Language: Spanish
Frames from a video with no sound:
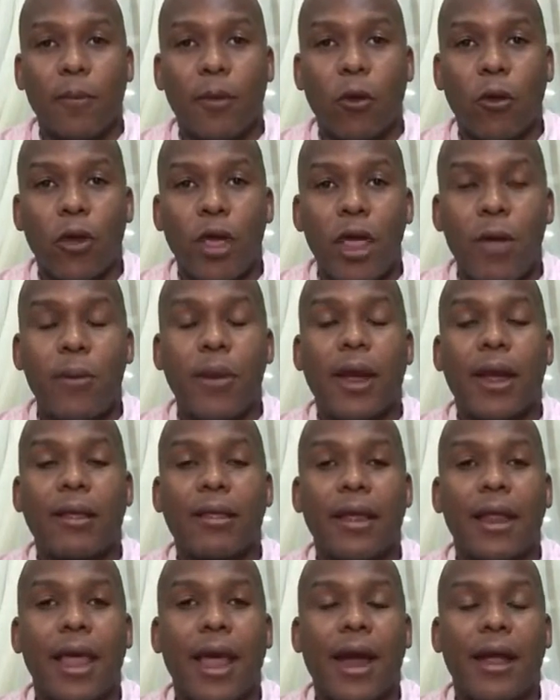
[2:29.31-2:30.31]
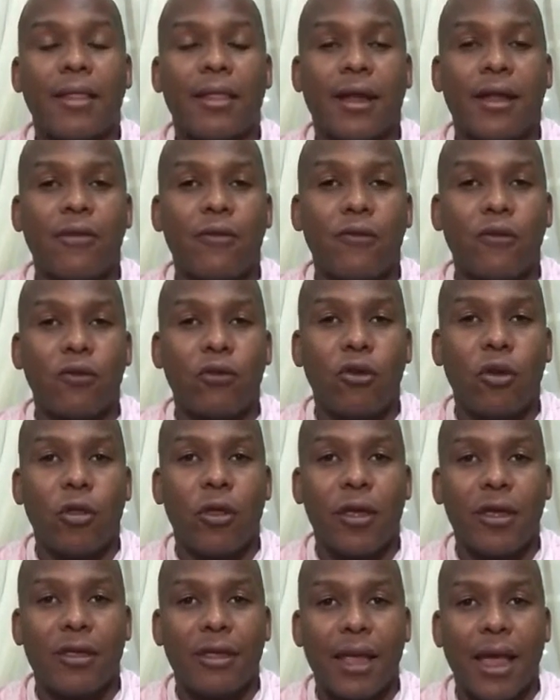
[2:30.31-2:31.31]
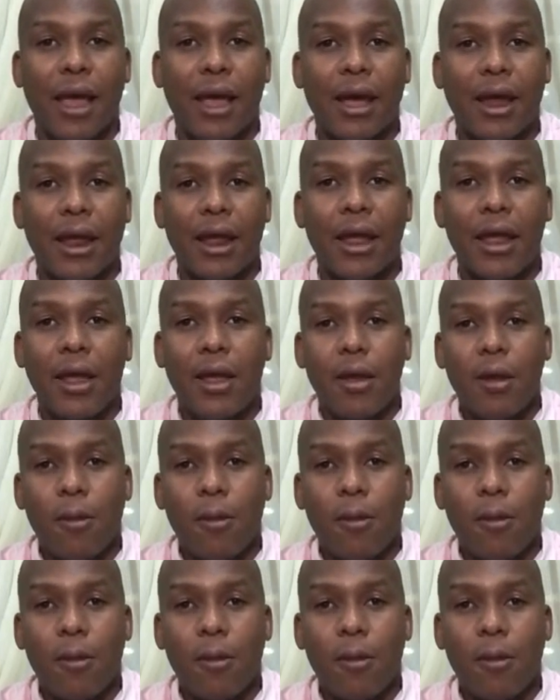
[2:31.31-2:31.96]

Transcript: prohíbe que se le hagan transfusiones de sangre